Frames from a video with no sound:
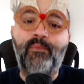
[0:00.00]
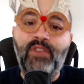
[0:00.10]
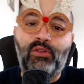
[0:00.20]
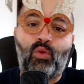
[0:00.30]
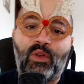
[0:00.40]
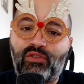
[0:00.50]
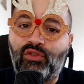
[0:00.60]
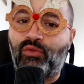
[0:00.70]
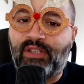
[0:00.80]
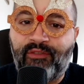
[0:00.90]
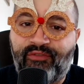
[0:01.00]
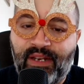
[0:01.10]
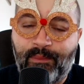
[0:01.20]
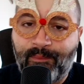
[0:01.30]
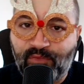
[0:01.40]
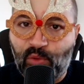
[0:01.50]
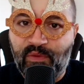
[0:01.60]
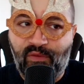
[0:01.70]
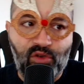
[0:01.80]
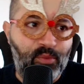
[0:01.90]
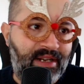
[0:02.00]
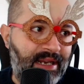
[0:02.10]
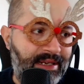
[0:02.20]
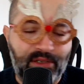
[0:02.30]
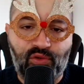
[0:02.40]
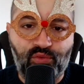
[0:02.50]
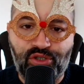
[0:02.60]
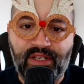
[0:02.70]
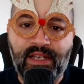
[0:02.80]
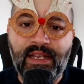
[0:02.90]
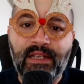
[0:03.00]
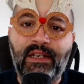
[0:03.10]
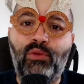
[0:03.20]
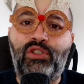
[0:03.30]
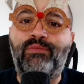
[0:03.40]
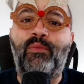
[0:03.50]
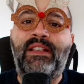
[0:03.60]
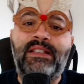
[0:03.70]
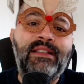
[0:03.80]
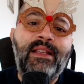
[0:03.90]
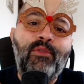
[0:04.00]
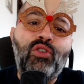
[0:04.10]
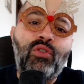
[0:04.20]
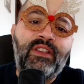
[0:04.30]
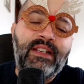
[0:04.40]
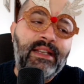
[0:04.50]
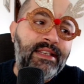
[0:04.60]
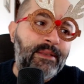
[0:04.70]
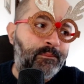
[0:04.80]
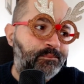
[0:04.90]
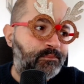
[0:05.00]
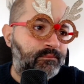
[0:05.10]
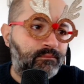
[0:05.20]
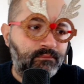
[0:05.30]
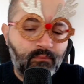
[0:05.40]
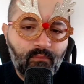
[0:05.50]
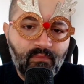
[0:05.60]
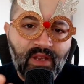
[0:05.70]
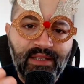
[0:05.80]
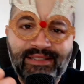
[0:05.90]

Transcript: Detto questo, sono tre film di cui vi voglio parlare che sono usciti nell'ultimo mese. Andiamo in ordine di eh,